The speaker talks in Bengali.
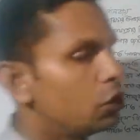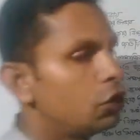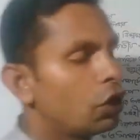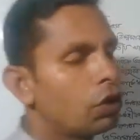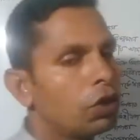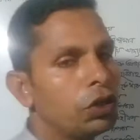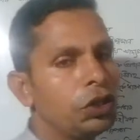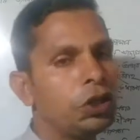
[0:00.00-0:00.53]

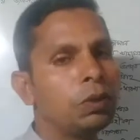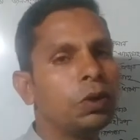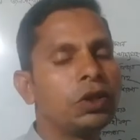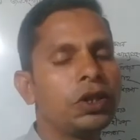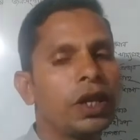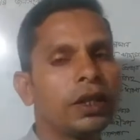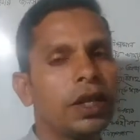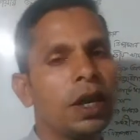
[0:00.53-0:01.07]
যখন
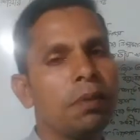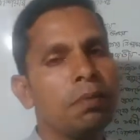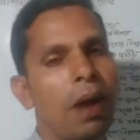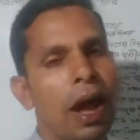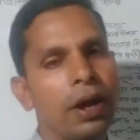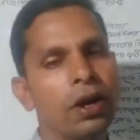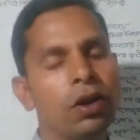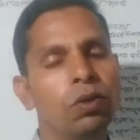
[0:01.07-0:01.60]
জীবনযাত্রার
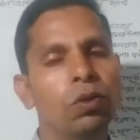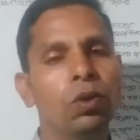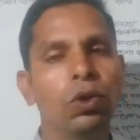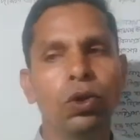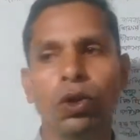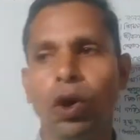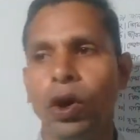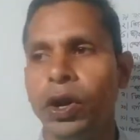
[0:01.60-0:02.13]
মান
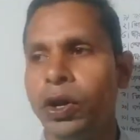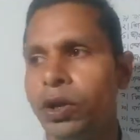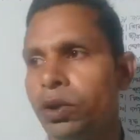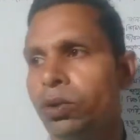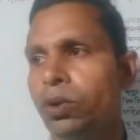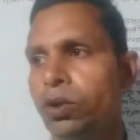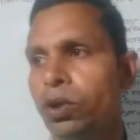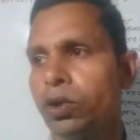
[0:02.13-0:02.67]
উন্নয়ন
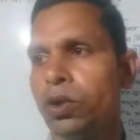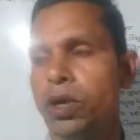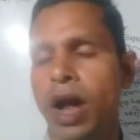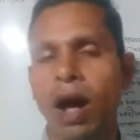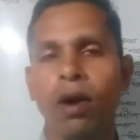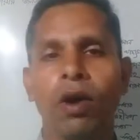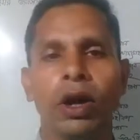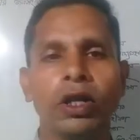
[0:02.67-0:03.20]
উন্নত
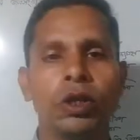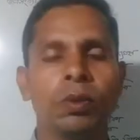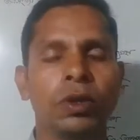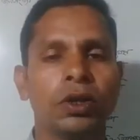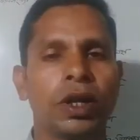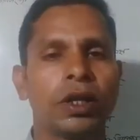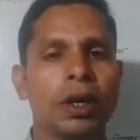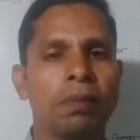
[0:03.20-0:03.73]
না হয়
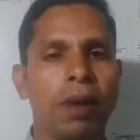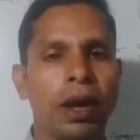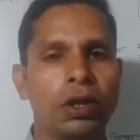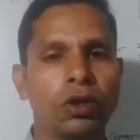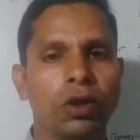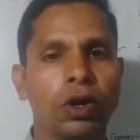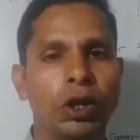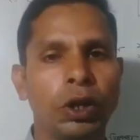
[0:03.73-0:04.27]
জীবনযাত্রার মান
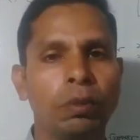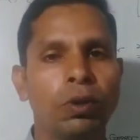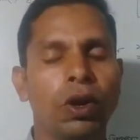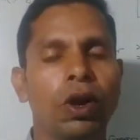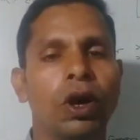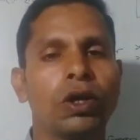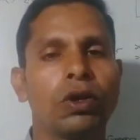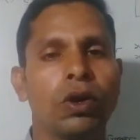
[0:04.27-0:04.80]
যখন নিম্ন
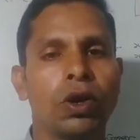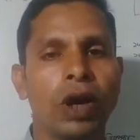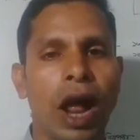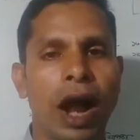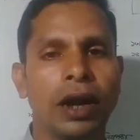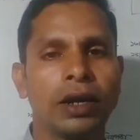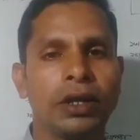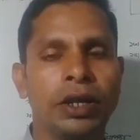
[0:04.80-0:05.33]
হয় তখন
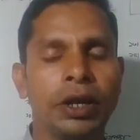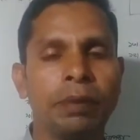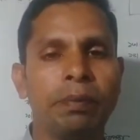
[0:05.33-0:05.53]
আর্থিক